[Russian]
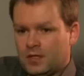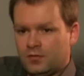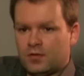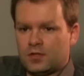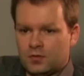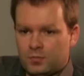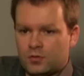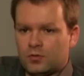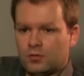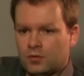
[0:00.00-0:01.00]
Да, выигрывать
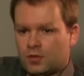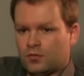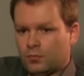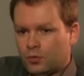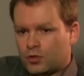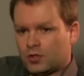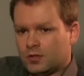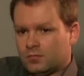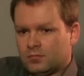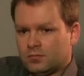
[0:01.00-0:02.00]
500 долларов и больше
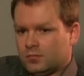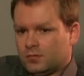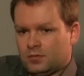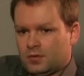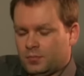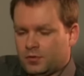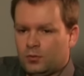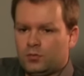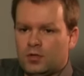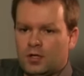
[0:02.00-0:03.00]
там э,
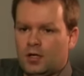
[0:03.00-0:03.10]
абсолютно